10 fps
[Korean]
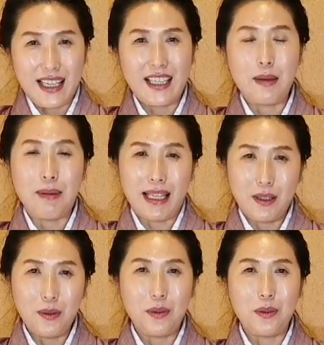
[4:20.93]
자리에
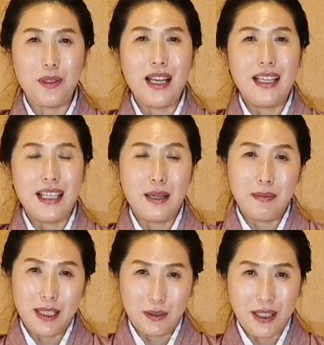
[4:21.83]
맞도록
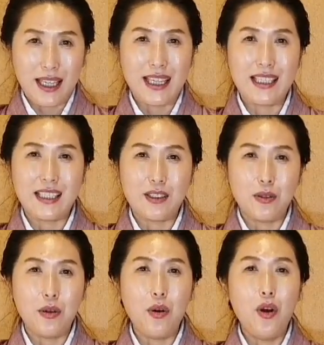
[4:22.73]
양말도 갈아
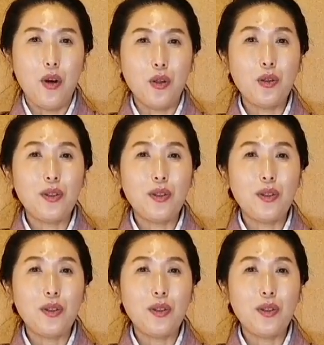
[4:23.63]
신고